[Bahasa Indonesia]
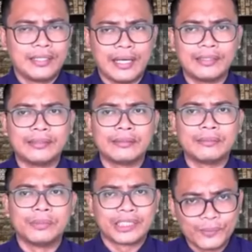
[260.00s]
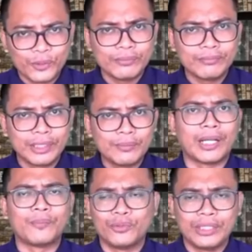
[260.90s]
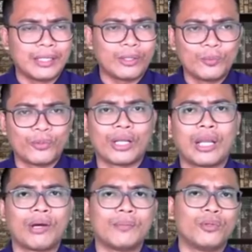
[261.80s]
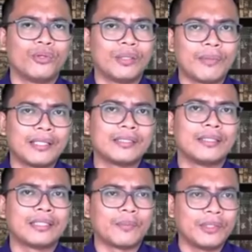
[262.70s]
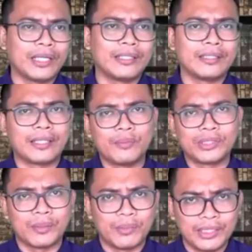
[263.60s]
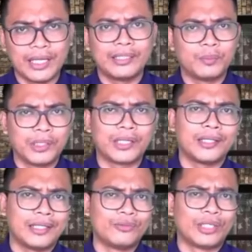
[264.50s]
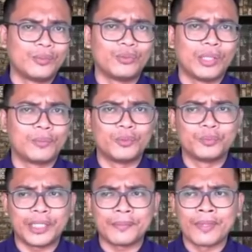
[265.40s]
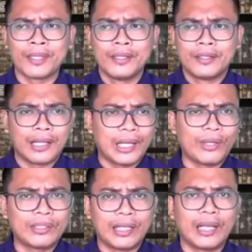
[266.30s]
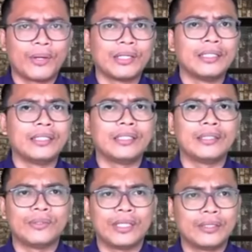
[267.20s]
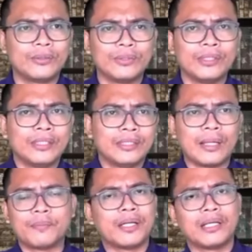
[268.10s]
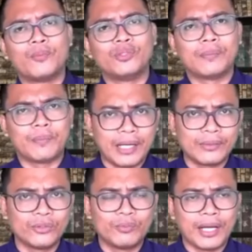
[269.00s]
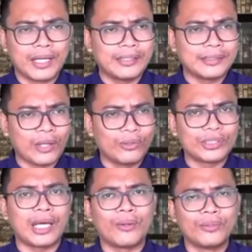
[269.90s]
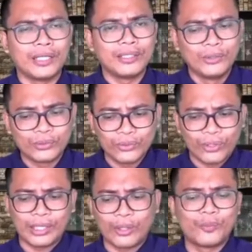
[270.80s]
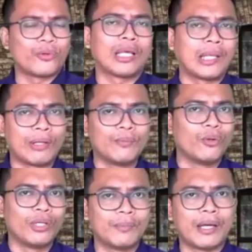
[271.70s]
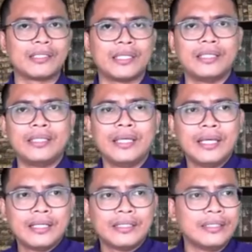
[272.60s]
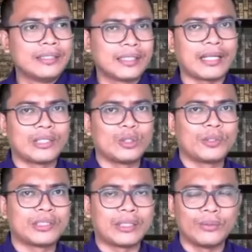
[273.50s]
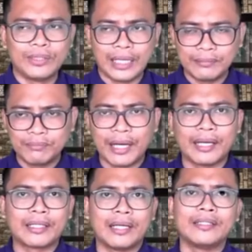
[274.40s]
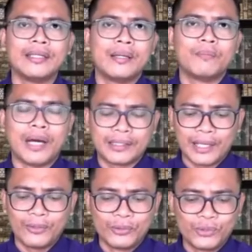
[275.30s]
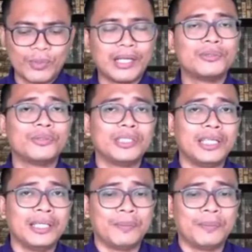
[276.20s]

Dan meskipun Gibran punya kelompok relawan Bolone Mase tapi kan kita bisa melihat di Pilkada 2024 relawan-relawan ini gitu ya itu nampak nggak punya panggung bahkan calon-calon yang didukung oleh kelompok relawan Bolone Mase ini di disikat satu persatu dan bahkan batal untuk maju di